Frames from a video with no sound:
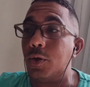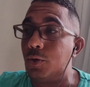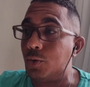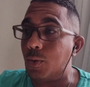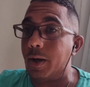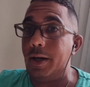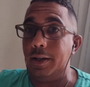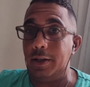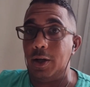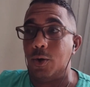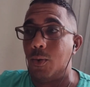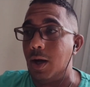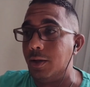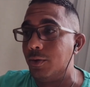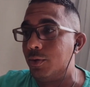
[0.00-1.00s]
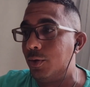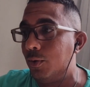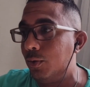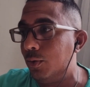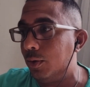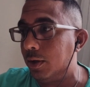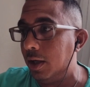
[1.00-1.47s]
aos 44 do
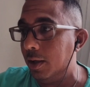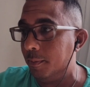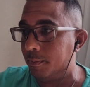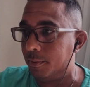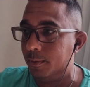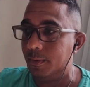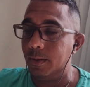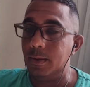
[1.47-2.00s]
segundo tempo,